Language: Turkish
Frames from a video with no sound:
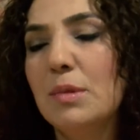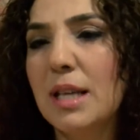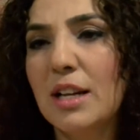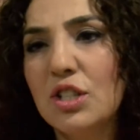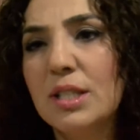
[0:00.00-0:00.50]

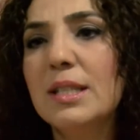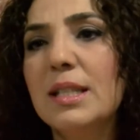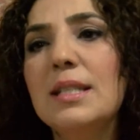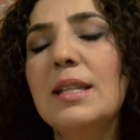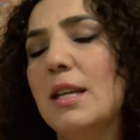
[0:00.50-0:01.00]
sadece
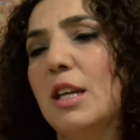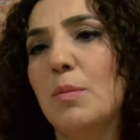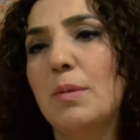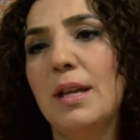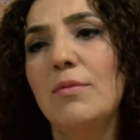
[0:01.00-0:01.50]
sizi
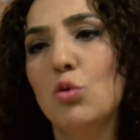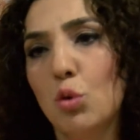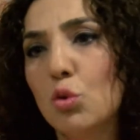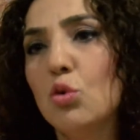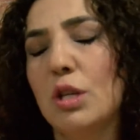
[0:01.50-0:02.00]
izleyerek bile
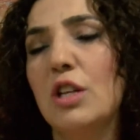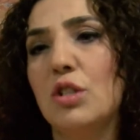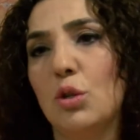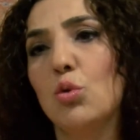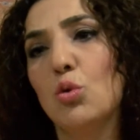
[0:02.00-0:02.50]
çok küçük
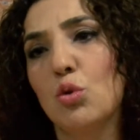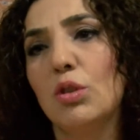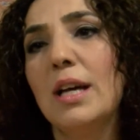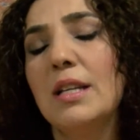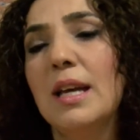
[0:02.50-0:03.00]
yaştaki
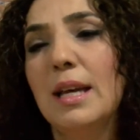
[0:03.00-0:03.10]
çocuklar